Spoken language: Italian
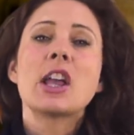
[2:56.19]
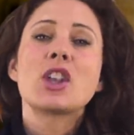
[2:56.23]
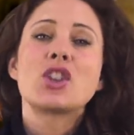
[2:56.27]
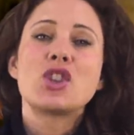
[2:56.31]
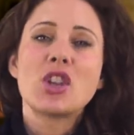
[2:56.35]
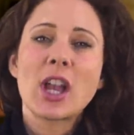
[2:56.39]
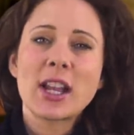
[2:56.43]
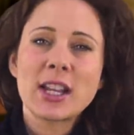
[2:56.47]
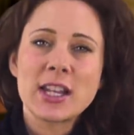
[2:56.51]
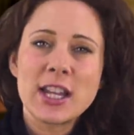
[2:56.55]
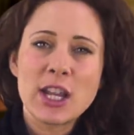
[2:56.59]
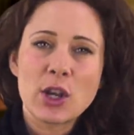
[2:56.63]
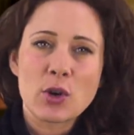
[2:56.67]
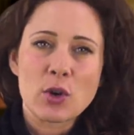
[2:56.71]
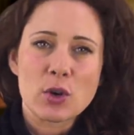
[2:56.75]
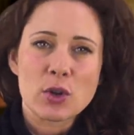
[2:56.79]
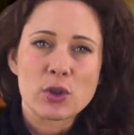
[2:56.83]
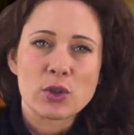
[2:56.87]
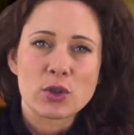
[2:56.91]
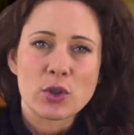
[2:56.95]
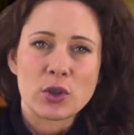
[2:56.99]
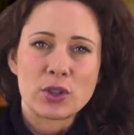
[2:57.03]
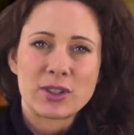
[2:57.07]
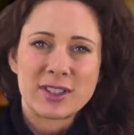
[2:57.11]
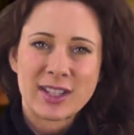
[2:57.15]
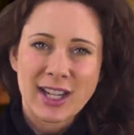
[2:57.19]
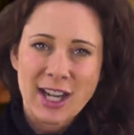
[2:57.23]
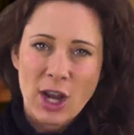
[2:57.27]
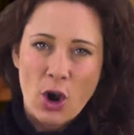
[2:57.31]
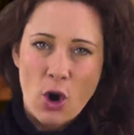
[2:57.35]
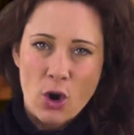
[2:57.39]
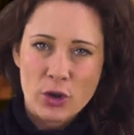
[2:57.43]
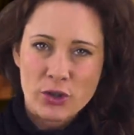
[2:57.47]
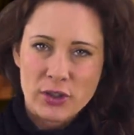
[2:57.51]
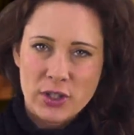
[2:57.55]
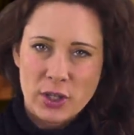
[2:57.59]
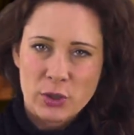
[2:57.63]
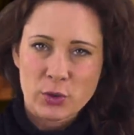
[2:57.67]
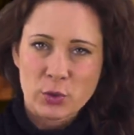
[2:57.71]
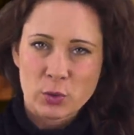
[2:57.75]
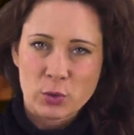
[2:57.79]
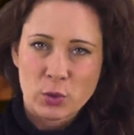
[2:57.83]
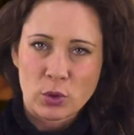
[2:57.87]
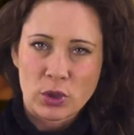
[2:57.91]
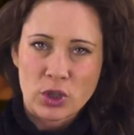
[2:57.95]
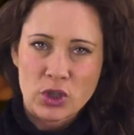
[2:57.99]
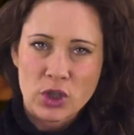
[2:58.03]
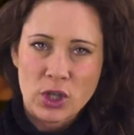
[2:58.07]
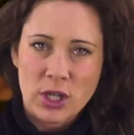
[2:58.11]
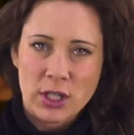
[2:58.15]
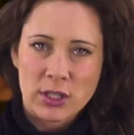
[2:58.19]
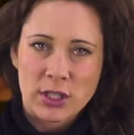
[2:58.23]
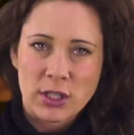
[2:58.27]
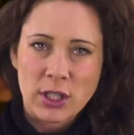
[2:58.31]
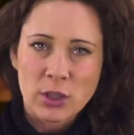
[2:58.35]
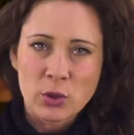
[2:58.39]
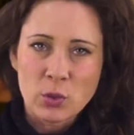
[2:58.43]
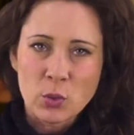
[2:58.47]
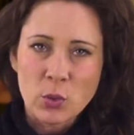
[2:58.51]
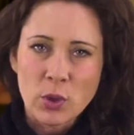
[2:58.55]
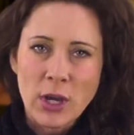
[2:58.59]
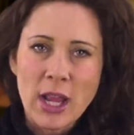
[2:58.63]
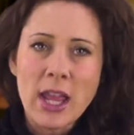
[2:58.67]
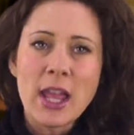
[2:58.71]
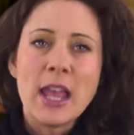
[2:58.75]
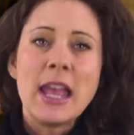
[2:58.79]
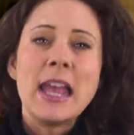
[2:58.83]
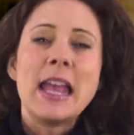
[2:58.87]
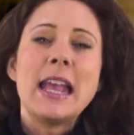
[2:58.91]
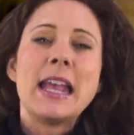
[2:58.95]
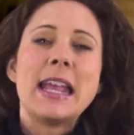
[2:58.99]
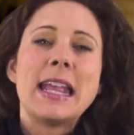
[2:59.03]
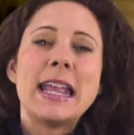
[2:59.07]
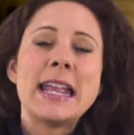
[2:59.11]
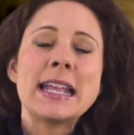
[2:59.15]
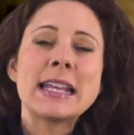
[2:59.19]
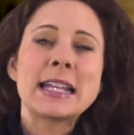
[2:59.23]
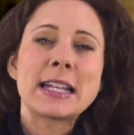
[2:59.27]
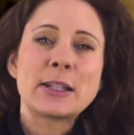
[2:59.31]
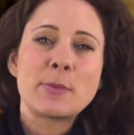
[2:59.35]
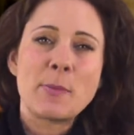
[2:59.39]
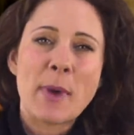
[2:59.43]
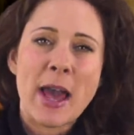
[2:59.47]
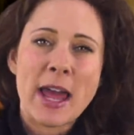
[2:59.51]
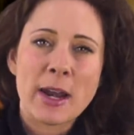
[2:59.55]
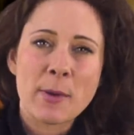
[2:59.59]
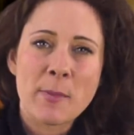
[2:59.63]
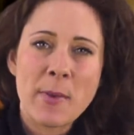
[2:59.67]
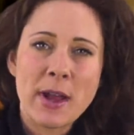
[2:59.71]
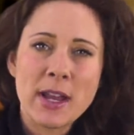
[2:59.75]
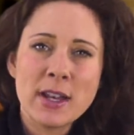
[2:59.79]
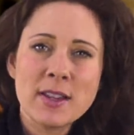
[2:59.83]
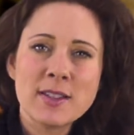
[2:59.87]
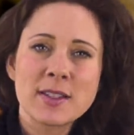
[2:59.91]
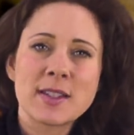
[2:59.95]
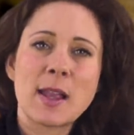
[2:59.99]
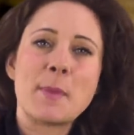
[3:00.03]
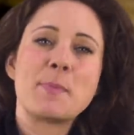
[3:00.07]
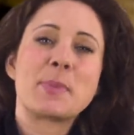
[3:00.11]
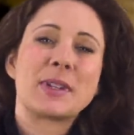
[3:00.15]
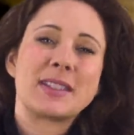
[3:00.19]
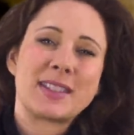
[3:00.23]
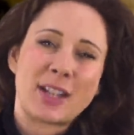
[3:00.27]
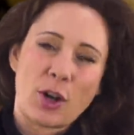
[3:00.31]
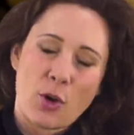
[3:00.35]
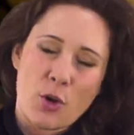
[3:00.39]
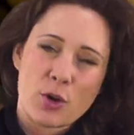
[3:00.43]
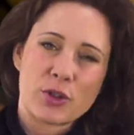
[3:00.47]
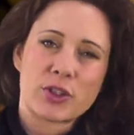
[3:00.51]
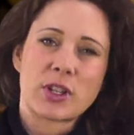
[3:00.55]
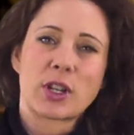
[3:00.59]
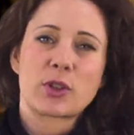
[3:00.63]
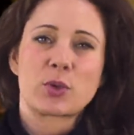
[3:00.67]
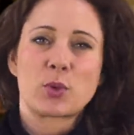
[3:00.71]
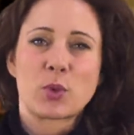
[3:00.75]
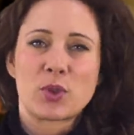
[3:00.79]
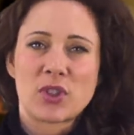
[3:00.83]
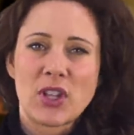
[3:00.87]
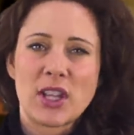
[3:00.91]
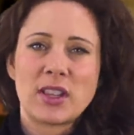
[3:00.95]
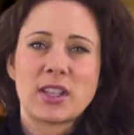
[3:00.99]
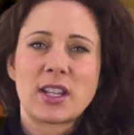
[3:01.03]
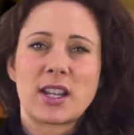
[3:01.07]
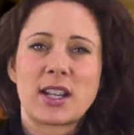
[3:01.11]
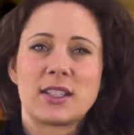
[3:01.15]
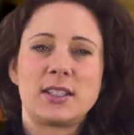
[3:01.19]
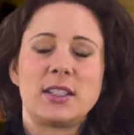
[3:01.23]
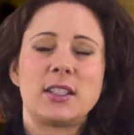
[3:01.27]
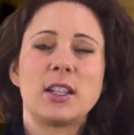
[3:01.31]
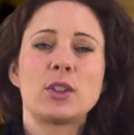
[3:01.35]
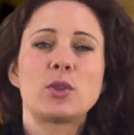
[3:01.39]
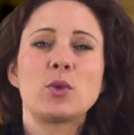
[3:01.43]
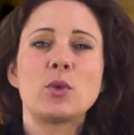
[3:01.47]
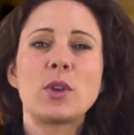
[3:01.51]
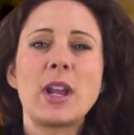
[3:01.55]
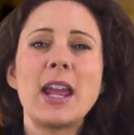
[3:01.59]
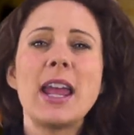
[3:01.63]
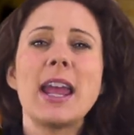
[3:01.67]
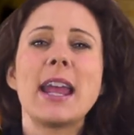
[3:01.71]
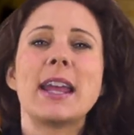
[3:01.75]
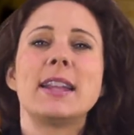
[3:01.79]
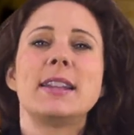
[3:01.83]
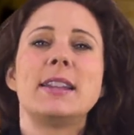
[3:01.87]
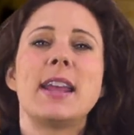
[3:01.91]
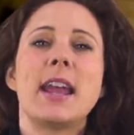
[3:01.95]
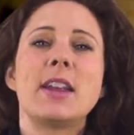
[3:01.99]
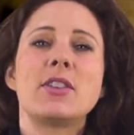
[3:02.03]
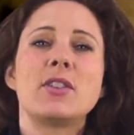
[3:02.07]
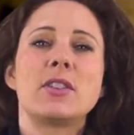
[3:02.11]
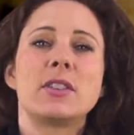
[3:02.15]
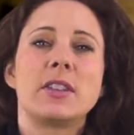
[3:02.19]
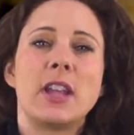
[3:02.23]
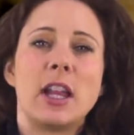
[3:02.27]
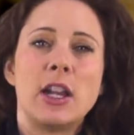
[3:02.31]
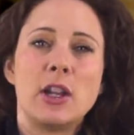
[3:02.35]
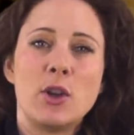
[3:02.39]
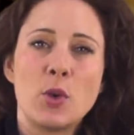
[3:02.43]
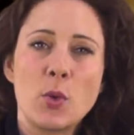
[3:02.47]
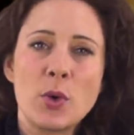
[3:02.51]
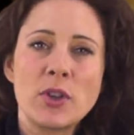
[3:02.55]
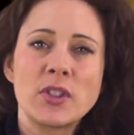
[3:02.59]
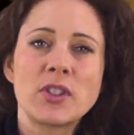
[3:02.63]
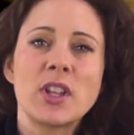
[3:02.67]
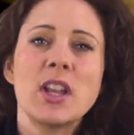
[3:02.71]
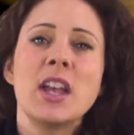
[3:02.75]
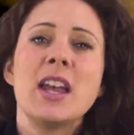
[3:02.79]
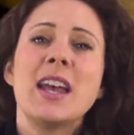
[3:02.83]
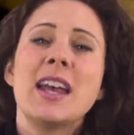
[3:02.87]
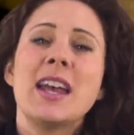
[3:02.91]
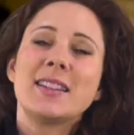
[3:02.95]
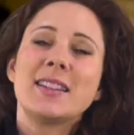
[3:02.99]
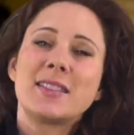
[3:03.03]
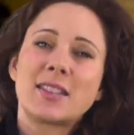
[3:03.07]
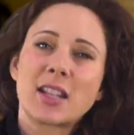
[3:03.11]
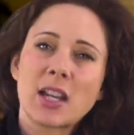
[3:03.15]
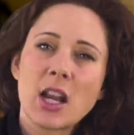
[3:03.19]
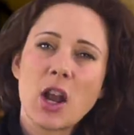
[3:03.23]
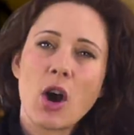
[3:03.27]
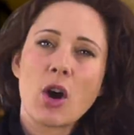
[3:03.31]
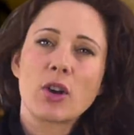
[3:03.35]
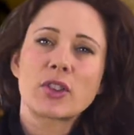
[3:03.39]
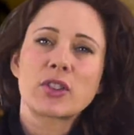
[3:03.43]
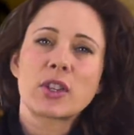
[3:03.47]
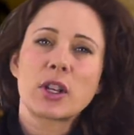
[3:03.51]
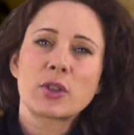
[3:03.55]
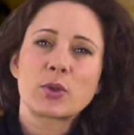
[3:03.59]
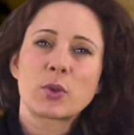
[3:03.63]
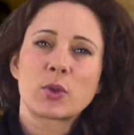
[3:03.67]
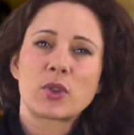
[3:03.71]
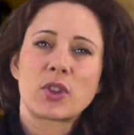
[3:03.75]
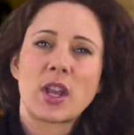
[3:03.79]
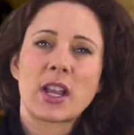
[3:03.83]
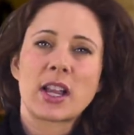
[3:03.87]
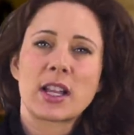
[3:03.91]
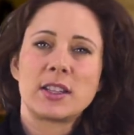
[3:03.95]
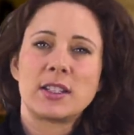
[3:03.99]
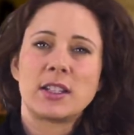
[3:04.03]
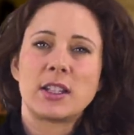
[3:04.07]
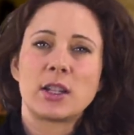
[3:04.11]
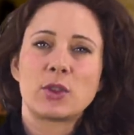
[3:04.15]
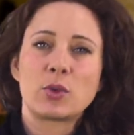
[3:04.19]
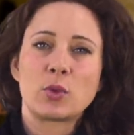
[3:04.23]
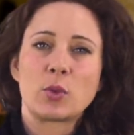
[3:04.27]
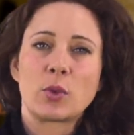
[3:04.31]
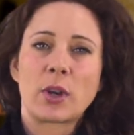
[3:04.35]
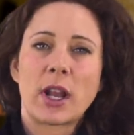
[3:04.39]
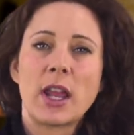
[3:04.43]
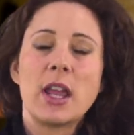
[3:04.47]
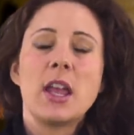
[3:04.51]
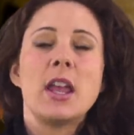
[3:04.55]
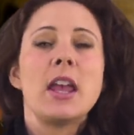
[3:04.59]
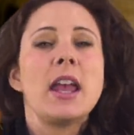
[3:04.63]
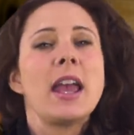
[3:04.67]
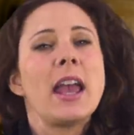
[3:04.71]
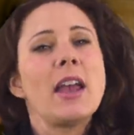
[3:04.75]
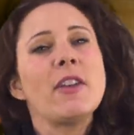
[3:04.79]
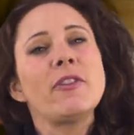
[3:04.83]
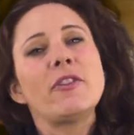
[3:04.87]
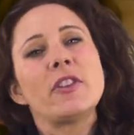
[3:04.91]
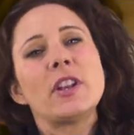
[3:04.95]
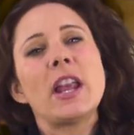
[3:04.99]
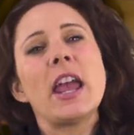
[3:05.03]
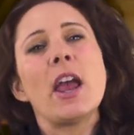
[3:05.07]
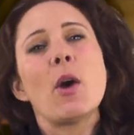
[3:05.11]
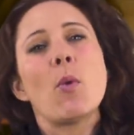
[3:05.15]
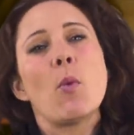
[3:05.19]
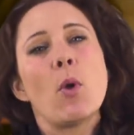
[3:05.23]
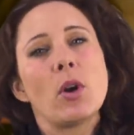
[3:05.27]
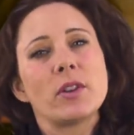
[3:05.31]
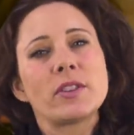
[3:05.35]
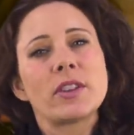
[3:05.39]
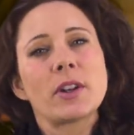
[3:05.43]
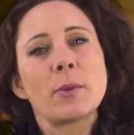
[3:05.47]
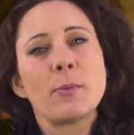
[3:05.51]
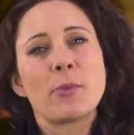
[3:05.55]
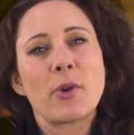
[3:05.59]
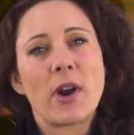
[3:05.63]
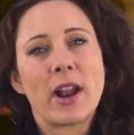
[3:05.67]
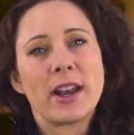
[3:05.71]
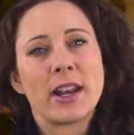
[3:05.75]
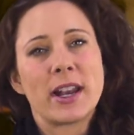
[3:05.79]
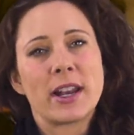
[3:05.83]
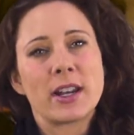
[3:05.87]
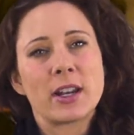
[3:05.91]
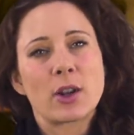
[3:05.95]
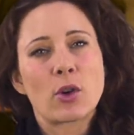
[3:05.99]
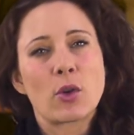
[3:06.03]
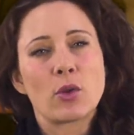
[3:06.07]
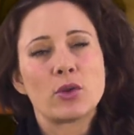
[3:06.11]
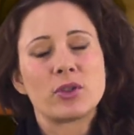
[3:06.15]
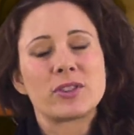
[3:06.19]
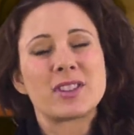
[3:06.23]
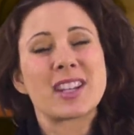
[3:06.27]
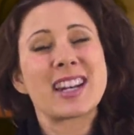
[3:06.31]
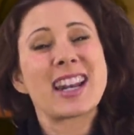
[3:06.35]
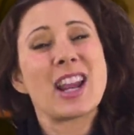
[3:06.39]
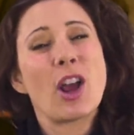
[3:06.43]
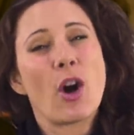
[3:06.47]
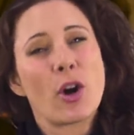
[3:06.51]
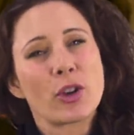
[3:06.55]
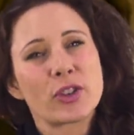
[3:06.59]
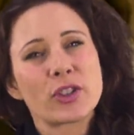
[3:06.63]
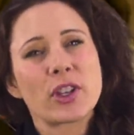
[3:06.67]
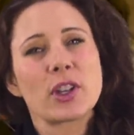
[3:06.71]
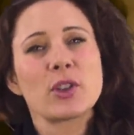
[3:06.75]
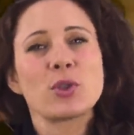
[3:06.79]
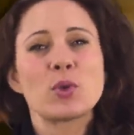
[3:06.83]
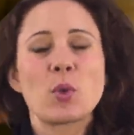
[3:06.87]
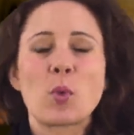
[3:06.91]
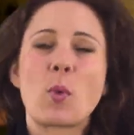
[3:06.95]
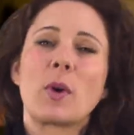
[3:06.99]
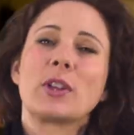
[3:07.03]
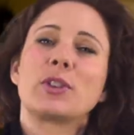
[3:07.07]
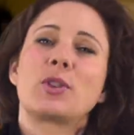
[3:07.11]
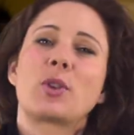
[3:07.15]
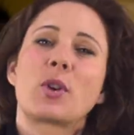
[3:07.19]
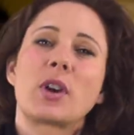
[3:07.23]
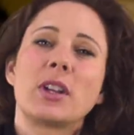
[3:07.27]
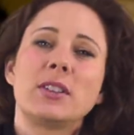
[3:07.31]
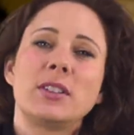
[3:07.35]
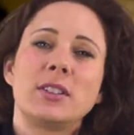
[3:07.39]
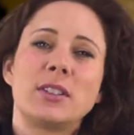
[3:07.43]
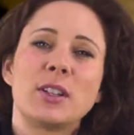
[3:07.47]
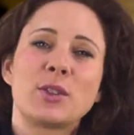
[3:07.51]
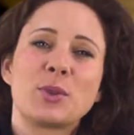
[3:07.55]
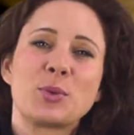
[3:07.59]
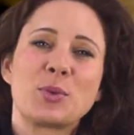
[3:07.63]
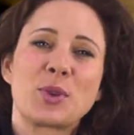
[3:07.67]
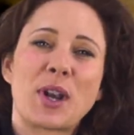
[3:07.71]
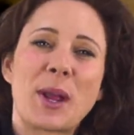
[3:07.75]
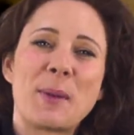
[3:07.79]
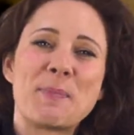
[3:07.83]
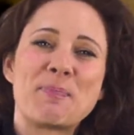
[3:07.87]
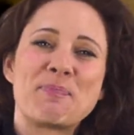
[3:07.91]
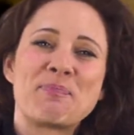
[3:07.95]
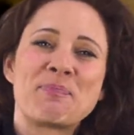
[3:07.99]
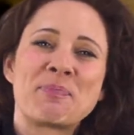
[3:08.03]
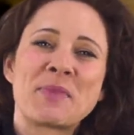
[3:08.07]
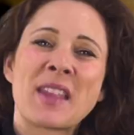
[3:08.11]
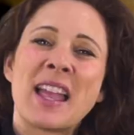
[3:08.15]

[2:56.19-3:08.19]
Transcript: Jack Nicholson 3 Oscar su 12 candidature, Ingrid Bergman sempre 3 Oscar su 7 candidature e Daniel Day-Lewis 3 Oscar su 6 candidature e infine Walter Brennan con 3 Oscar su 4 candidature.